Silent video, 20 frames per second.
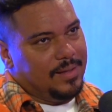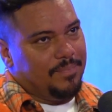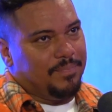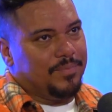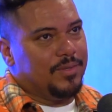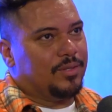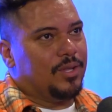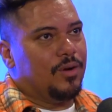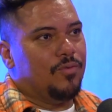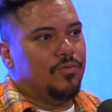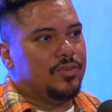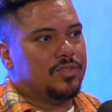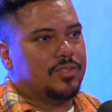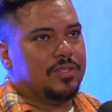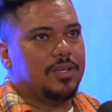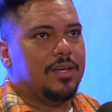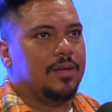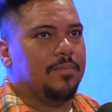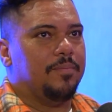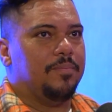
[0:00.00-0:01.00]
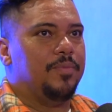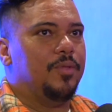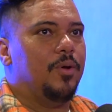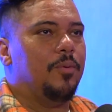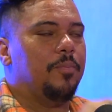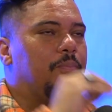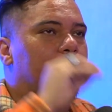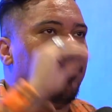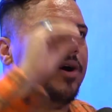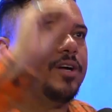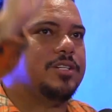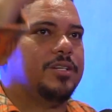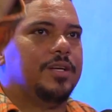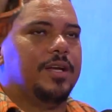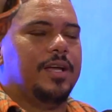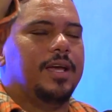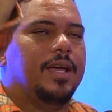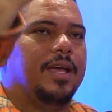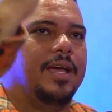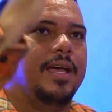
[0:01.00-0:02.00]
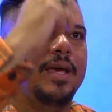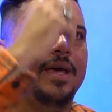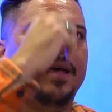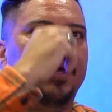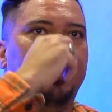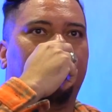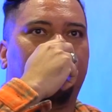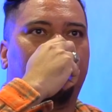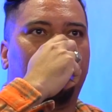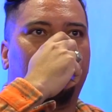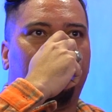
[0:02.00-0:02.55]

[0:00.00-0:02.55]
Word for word: Então você não pode é, é, é,